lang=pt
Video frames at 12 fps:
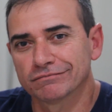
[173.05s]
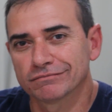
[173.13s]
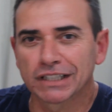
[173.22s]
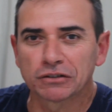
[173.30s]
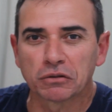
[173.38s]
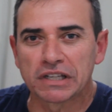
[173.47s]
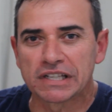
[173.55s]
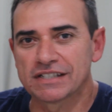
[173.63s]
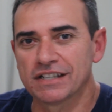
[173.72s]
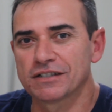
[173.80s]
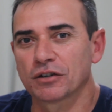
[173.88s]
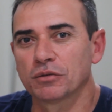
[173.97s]
na
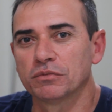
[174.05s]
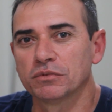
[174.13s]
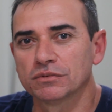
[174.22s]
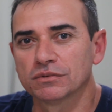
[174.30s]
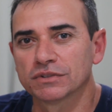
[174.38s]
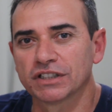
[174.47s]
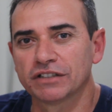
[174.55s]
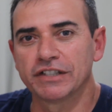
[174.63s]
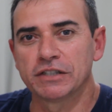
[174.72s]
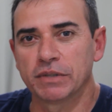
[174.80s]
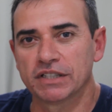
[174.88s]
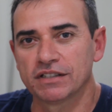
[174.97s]
adolescência como
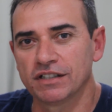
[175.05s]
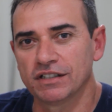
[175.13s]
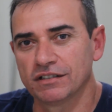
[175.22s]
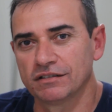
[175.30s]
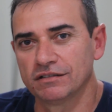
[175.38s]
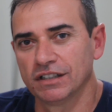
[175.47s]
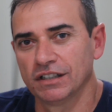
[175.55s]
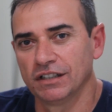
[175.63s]
servente pedreiro,